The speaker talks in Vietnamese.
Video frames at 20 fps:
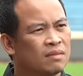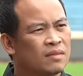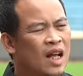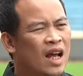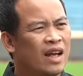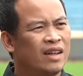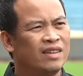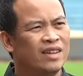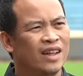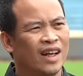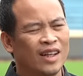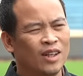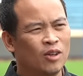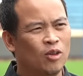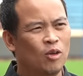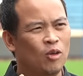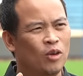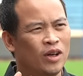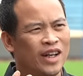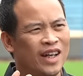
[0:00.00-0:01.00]
Anh thì anh
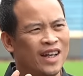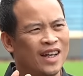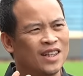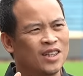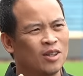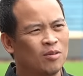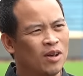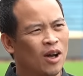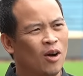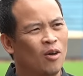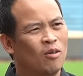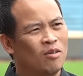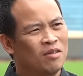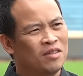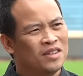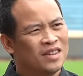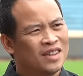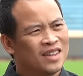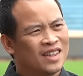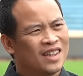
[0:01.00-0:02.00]
luôn luôn nghĩ ở trong đầu
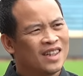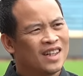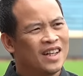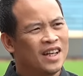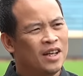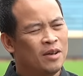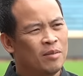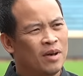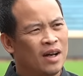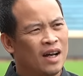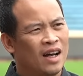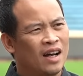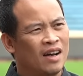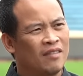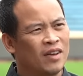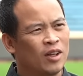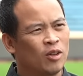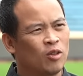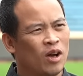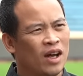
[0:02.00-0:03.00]
khi mà
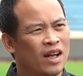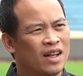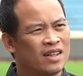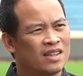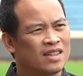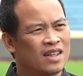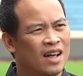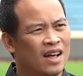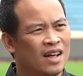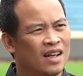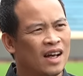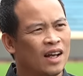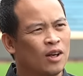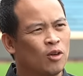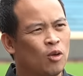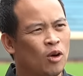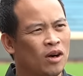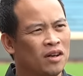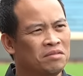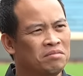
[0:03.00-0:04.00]
Văn Toàn sang Hàn
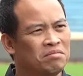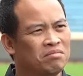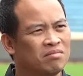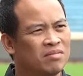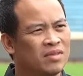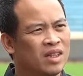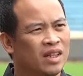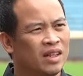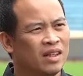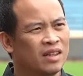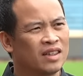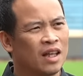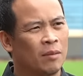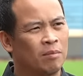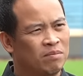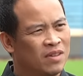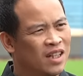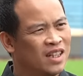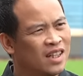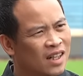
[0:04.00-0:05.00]
Quốc thì tập
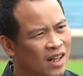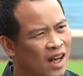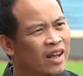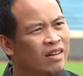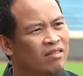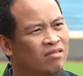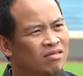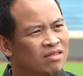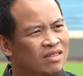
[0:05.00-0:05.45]
thì rất lên.